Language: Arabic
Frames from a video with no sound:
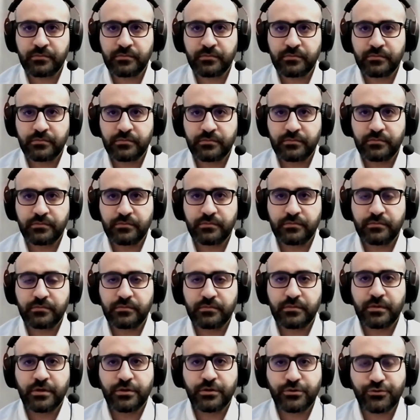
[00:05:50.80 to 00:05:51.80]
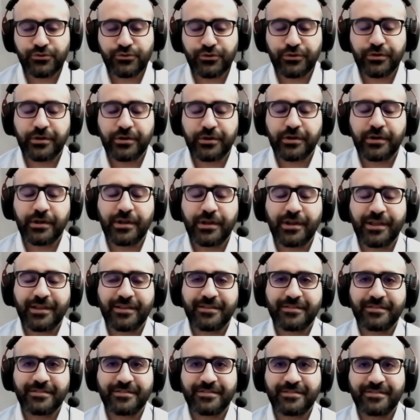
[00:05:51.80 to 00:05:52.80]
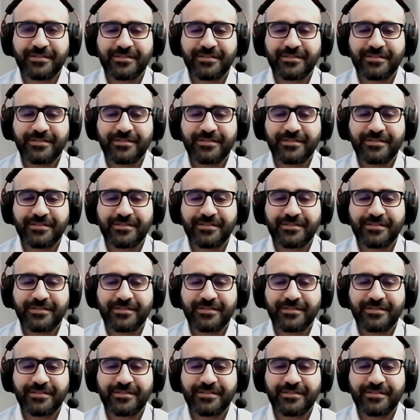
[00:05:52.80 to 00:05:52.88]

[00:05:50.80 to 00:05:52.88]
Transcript: شكرا جزيلا لك علي عسكر